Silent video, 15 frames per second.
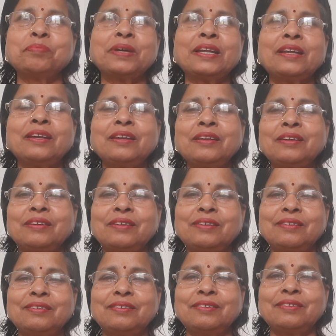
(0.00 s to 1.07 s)
मेरे
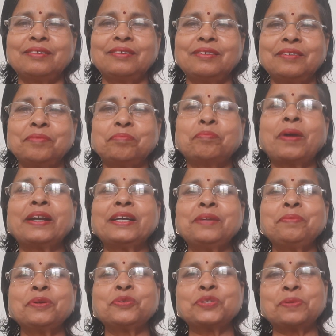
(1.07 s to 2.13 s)
माइंड
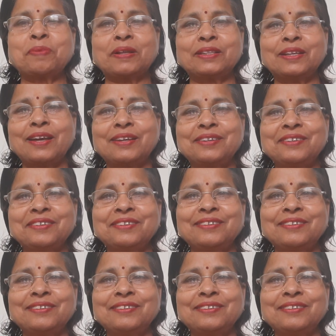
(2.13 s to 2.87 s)
में कुछ बातें आई